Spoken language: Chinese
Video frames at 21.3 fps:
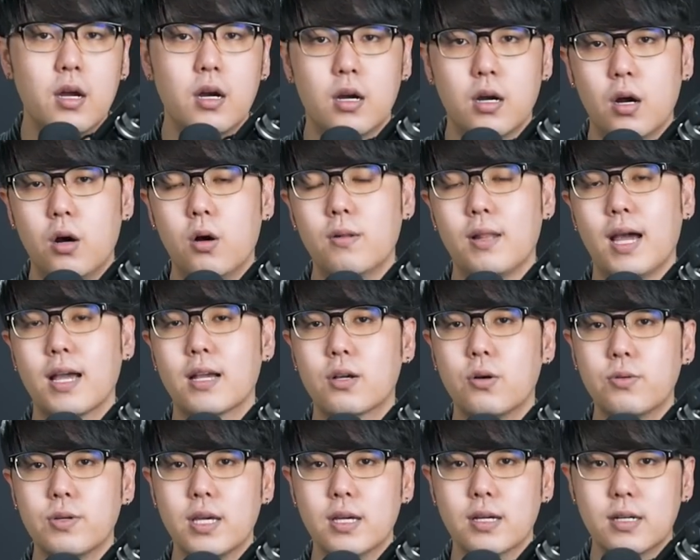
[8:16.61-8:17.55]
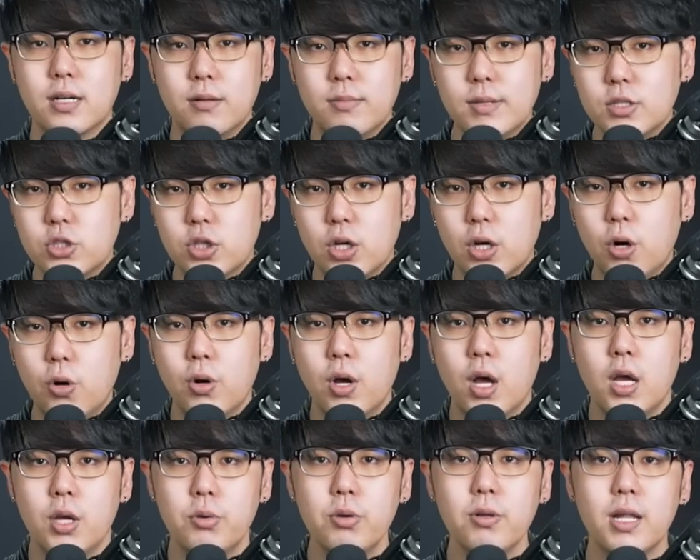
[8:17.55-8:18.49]
而后来工业革命之后，
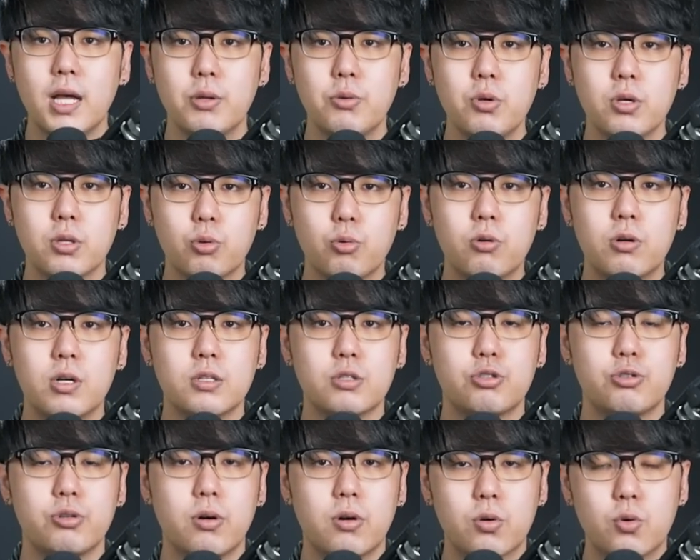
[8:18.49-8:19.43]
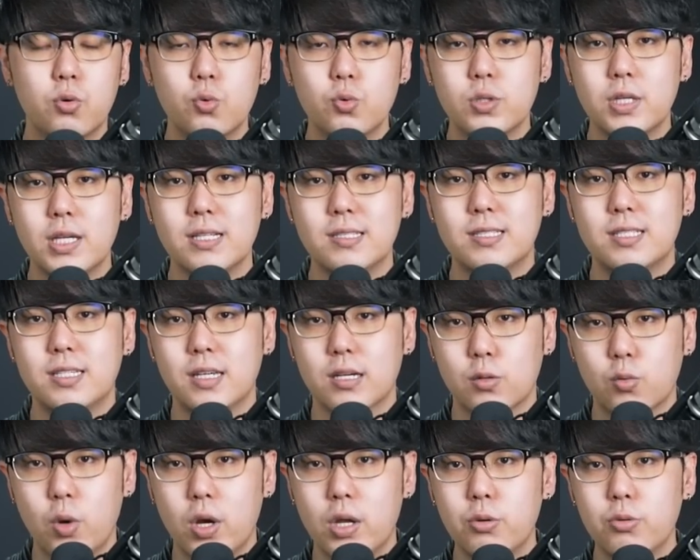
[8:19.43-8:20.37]
越来越多人需要固定
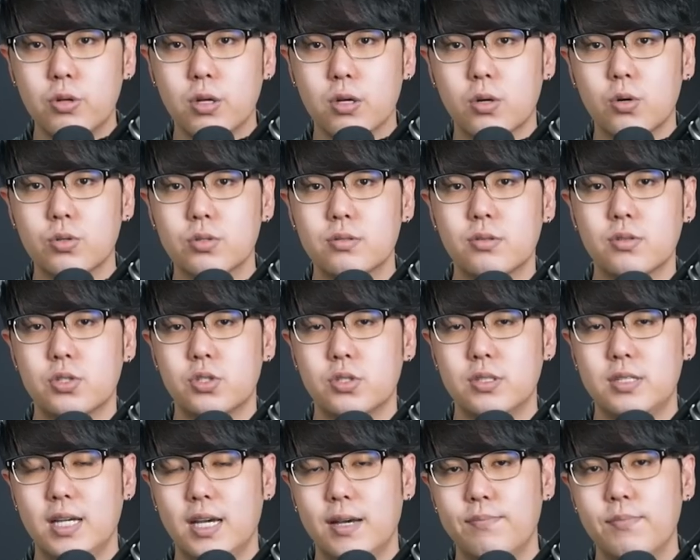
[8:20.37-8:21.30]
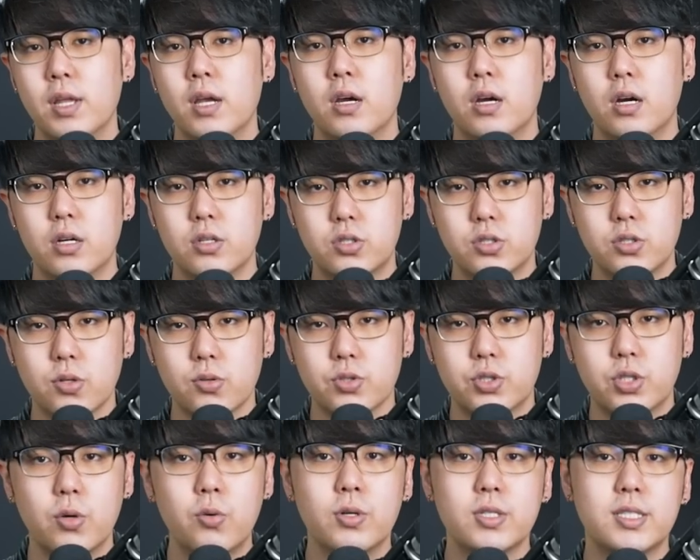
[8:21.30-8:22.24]
且规律的工作时间，而这种
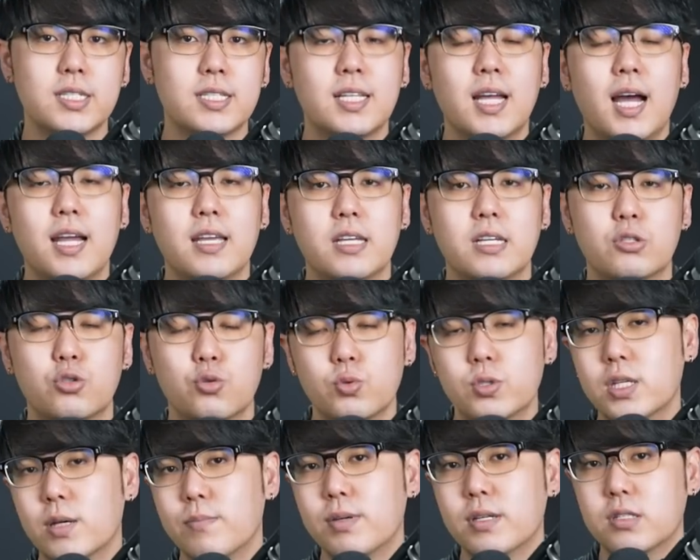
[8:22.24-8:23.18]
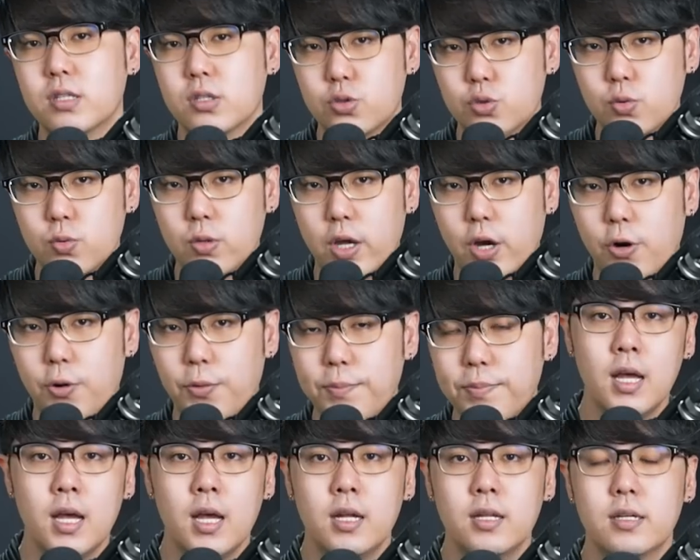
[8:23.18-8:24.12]
生活形态也逐渐变成主流。
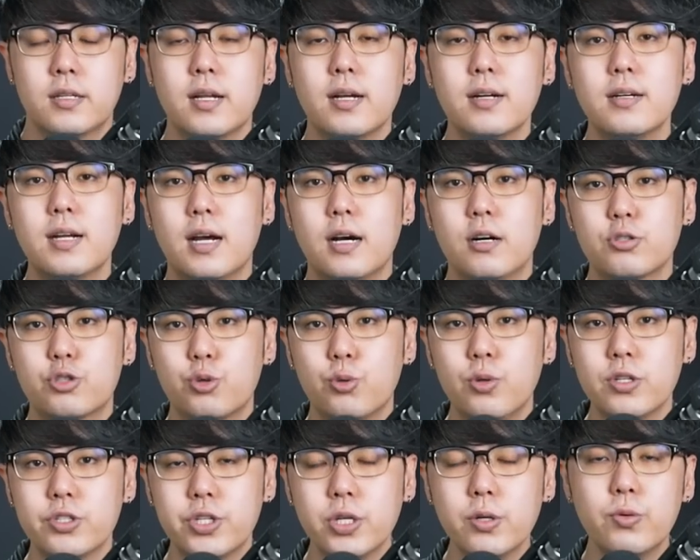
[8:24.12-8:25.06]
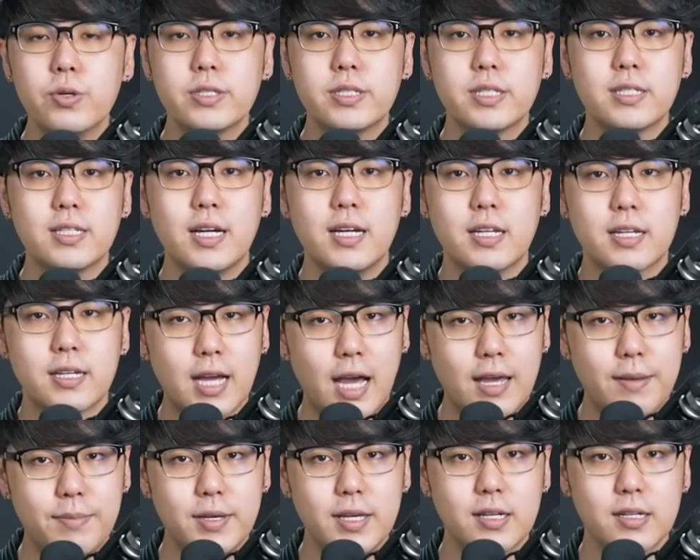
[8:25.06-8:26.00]
那当然，除了生活形态的
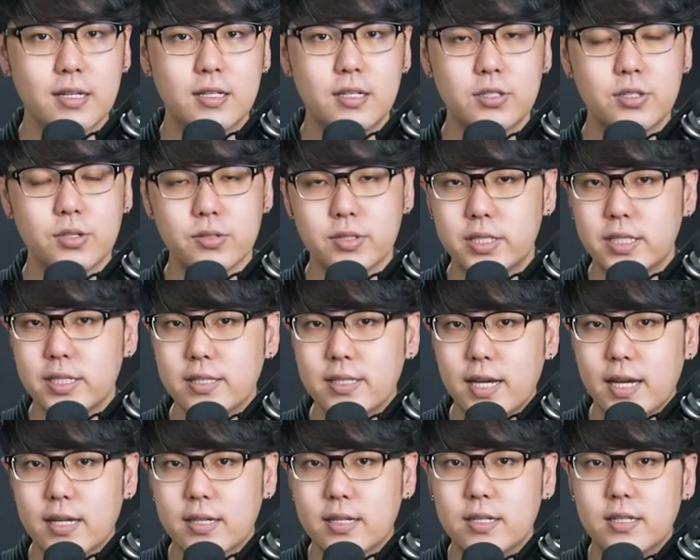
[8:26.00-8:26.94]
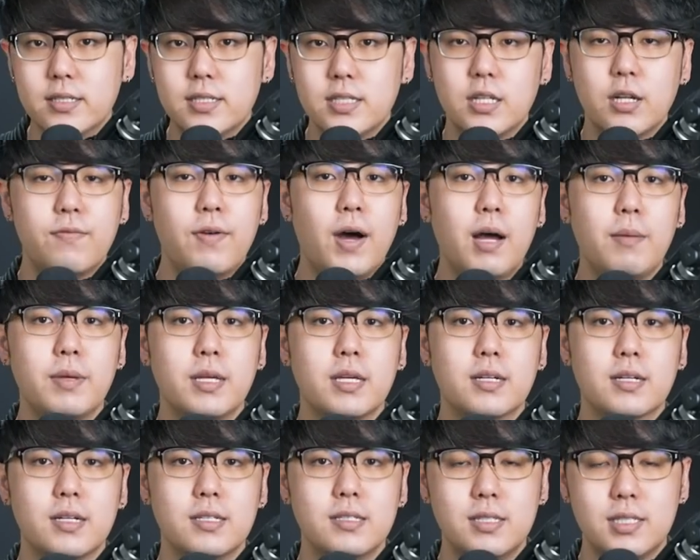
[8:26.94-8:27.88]
改变，各种现代科技的发
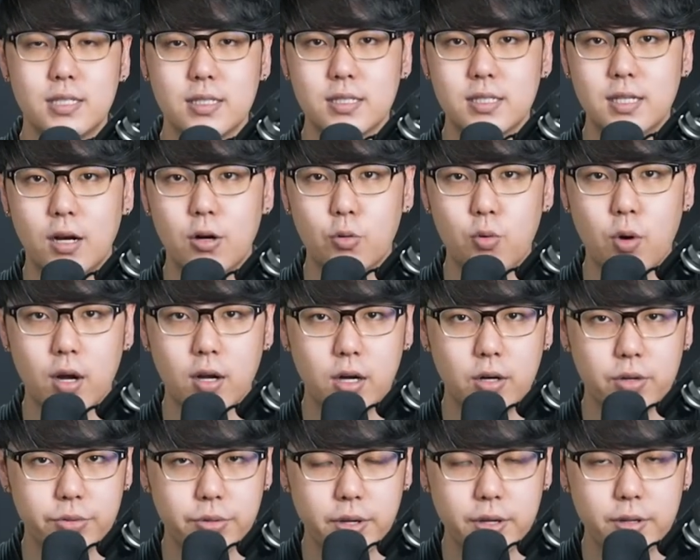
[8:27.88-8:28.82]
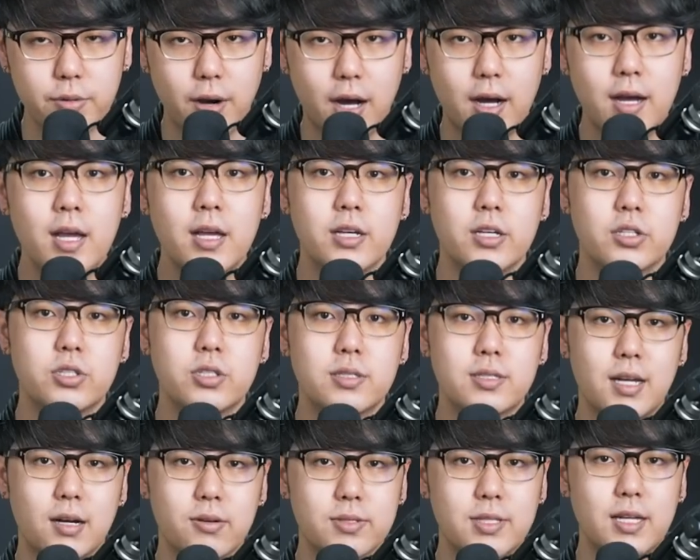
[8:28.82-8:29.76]
明跟行销广告的推广，也是
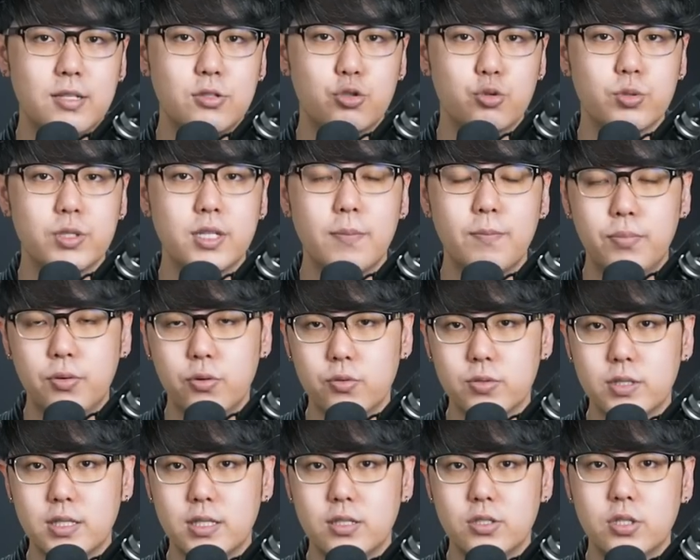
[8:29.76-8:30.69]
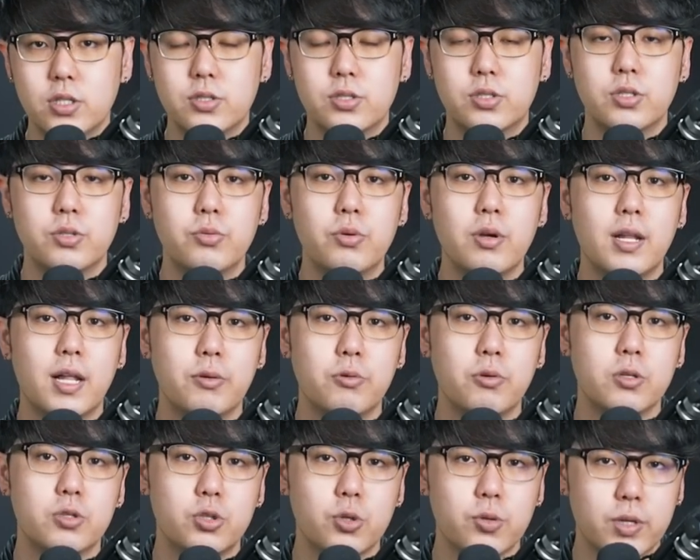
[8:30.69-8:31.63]
早餐逐渐普及甚至越来
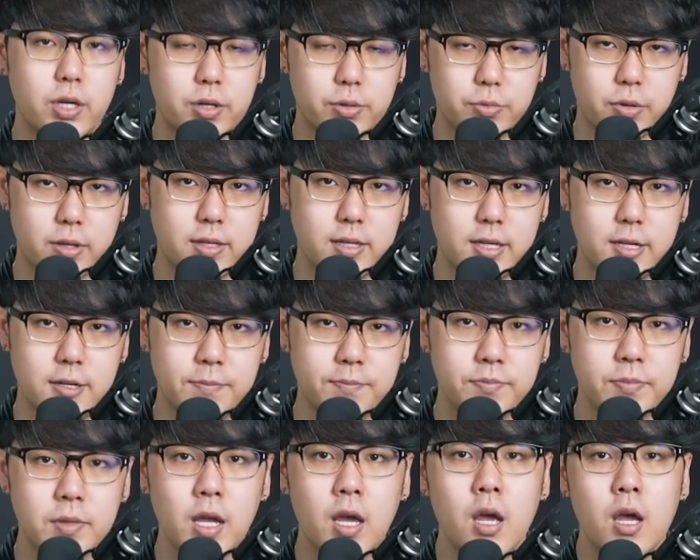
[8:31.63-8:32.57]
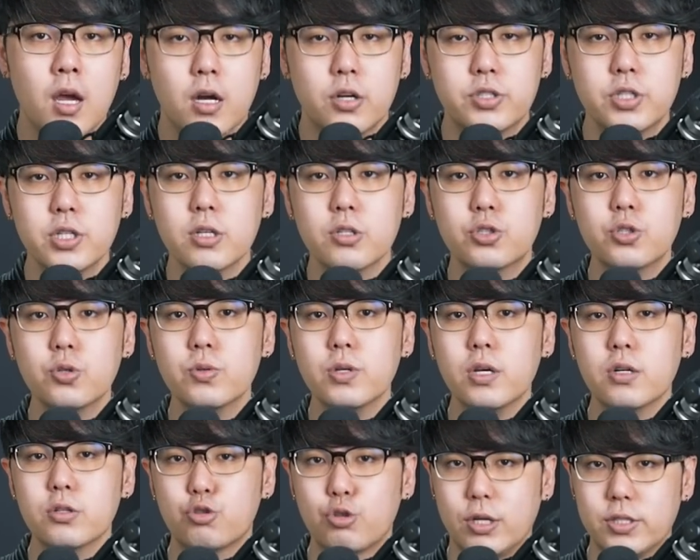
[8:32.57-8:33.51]
越重要的原因。而这个重
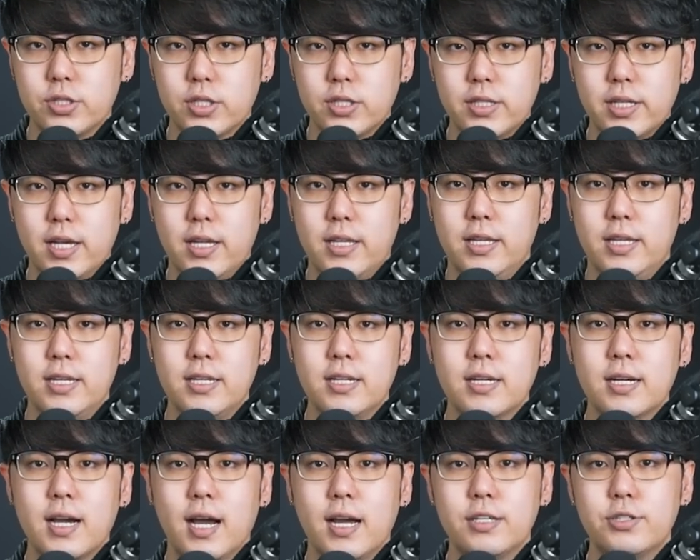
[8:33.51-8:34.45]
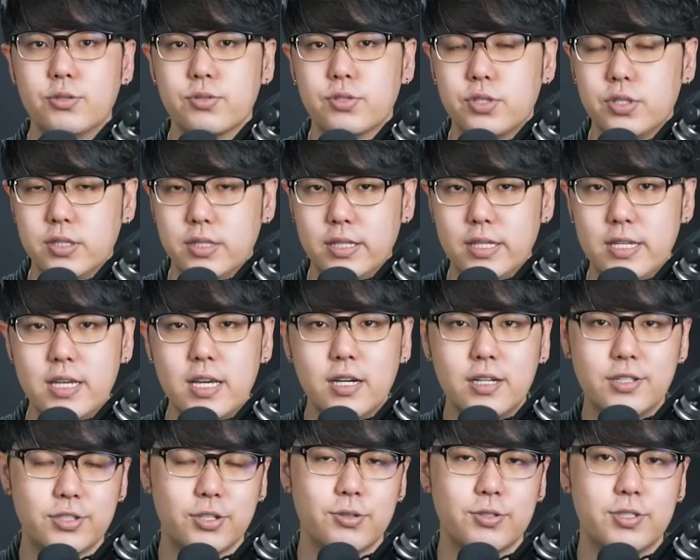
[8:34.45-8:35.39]
要的转折点，应该就是你也
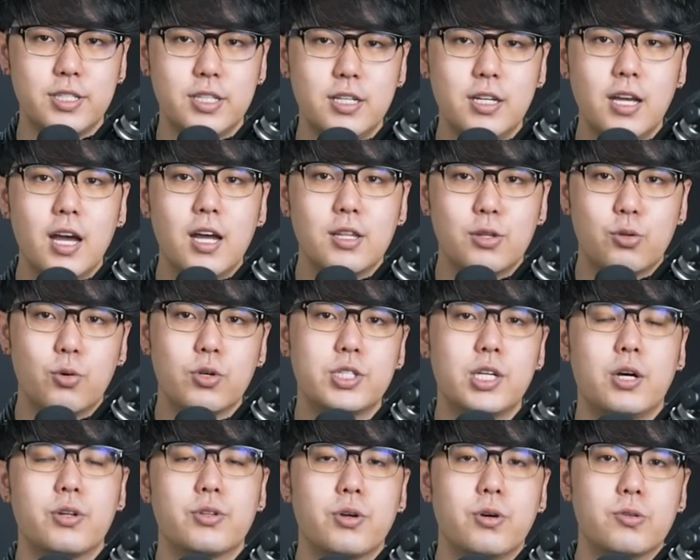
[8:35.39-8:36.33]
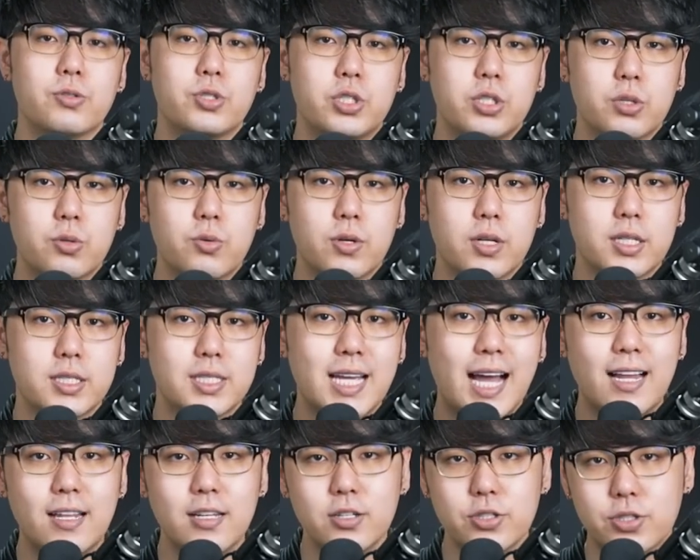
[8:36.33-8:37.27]
很熟悉，多少都有吃过的
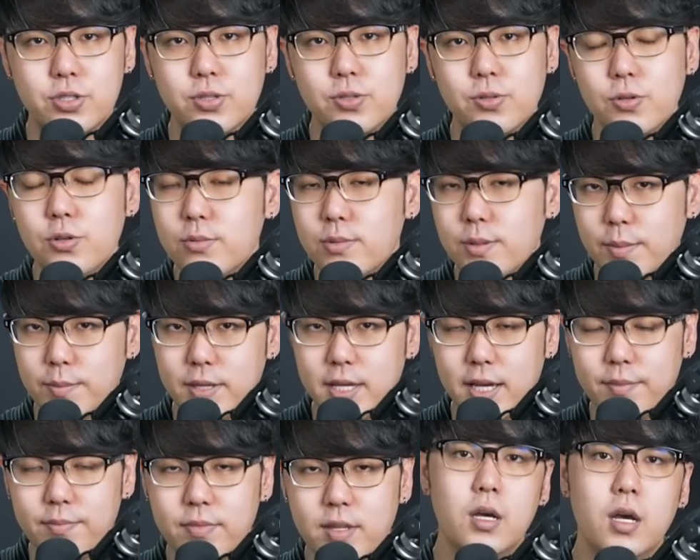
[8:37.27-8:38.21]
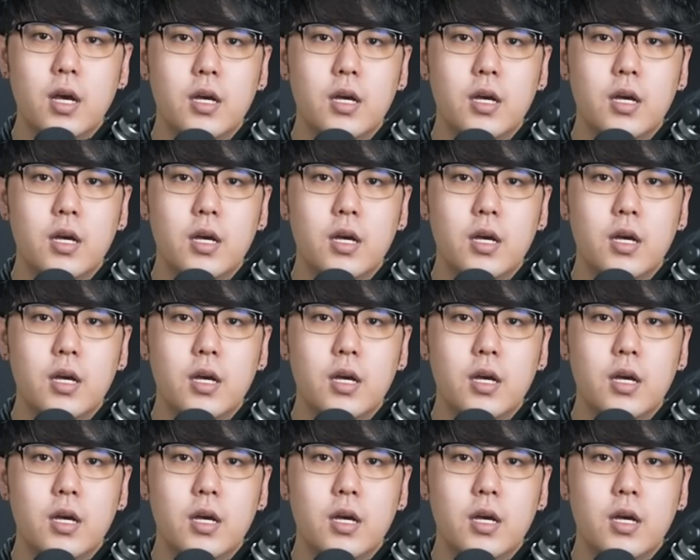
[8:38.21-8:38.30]
家乐式玉米片。